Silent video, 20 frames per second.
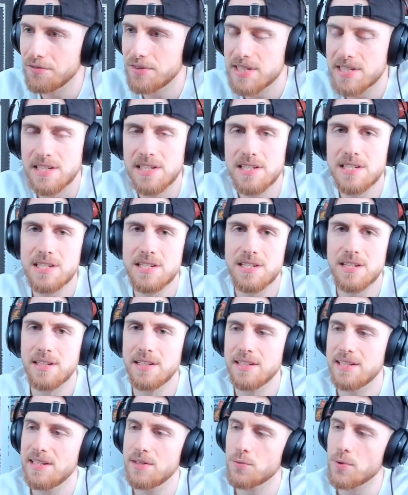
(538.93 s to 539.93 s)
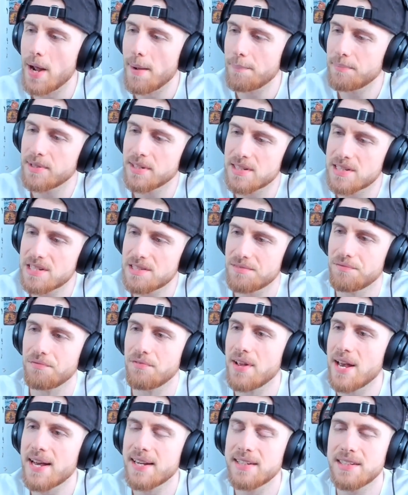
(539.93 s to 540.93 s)
wie es ist die Raptors
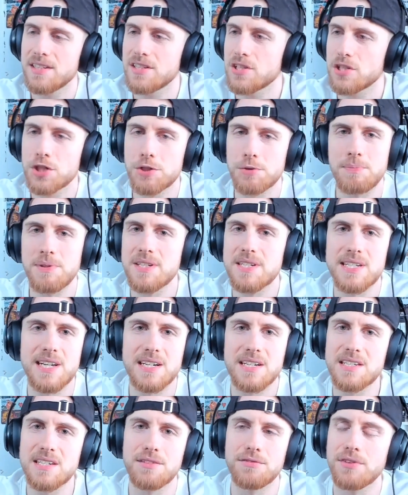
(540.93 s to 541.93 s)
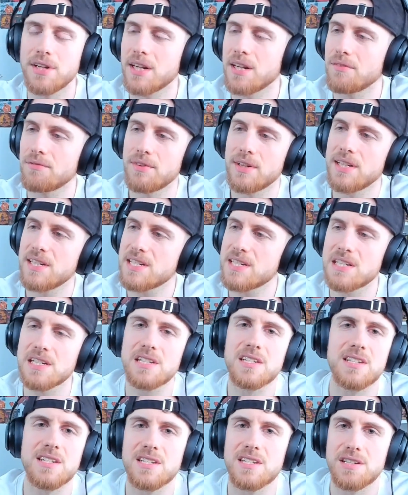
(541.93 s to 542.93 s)
werden dieses Spiel 6 gewinnen, wenn die
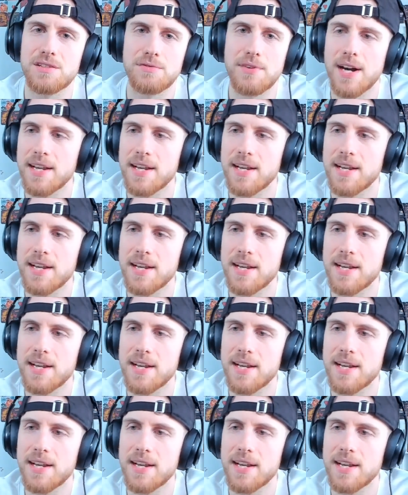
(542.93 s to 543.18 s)
Sixers sich